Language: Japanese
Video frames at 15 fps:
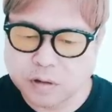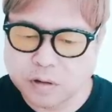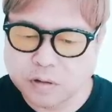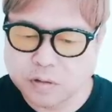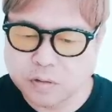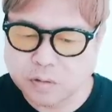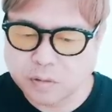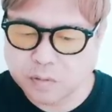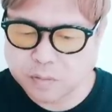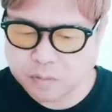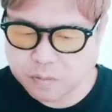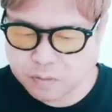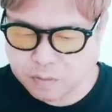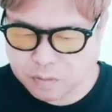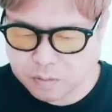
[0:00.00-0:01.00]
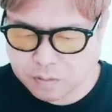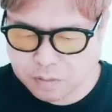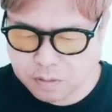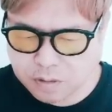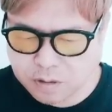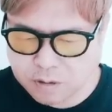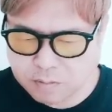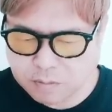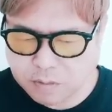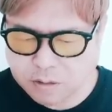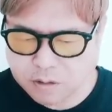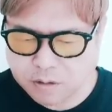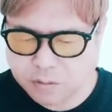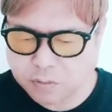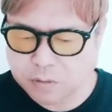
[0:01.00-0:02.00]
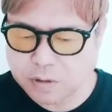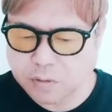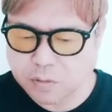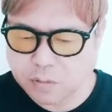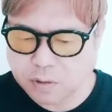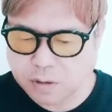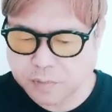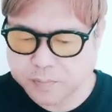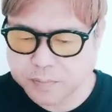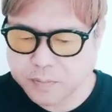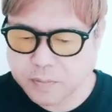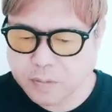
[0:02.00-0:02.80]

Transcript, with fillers: 選手の新町亮太郎が、